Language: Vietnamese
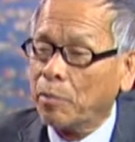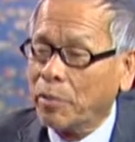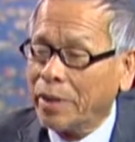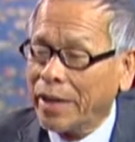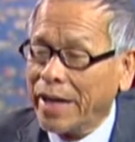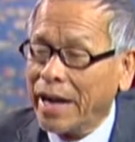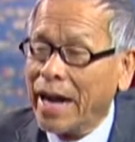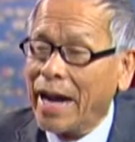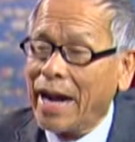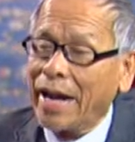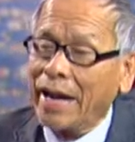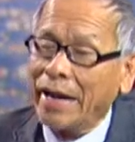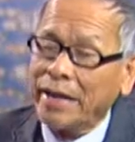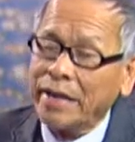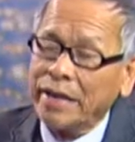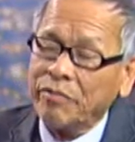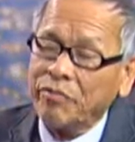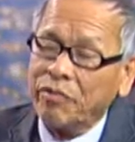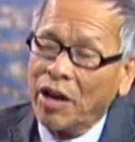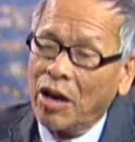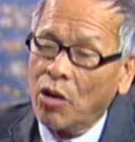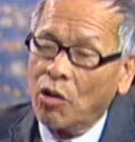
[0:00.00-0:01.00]
12
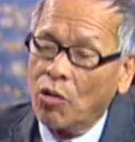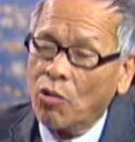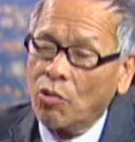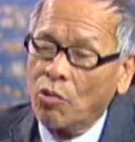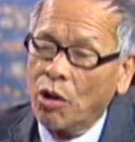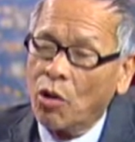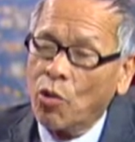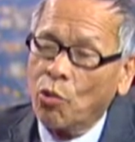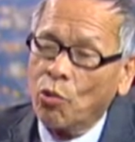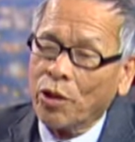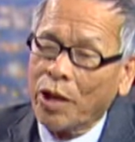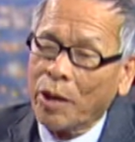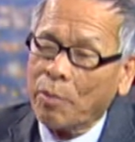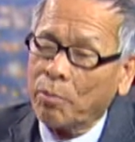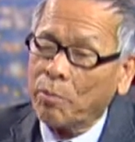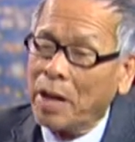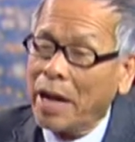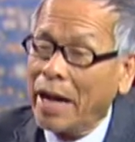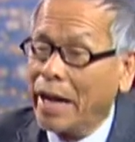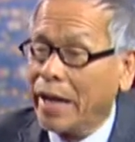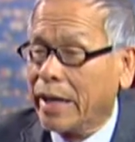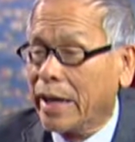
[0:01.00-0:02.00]
vào đầu
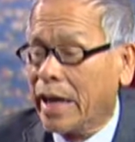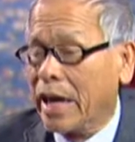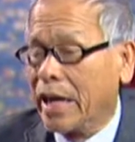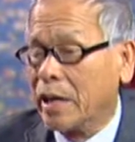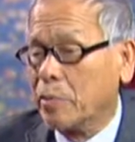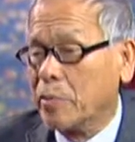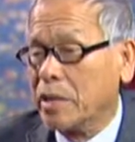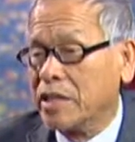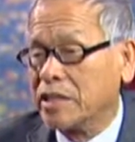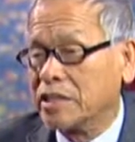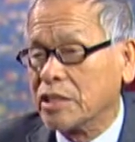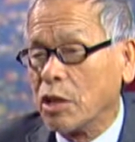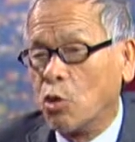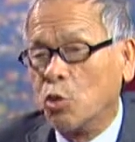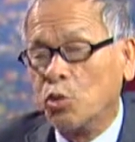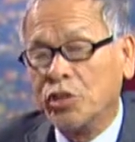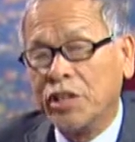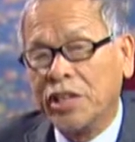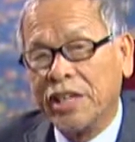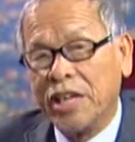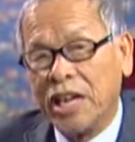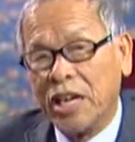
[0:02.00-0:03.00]
năm
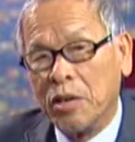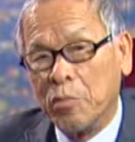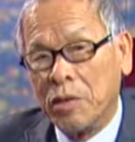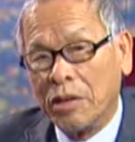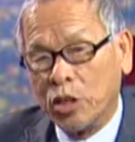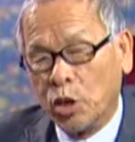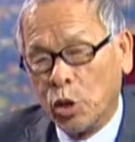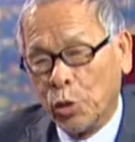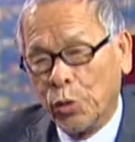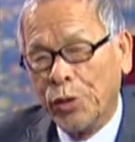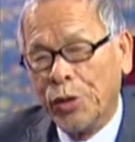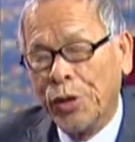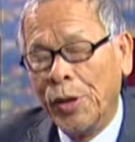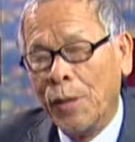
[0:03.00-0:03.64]
2016 tới đây mà thôi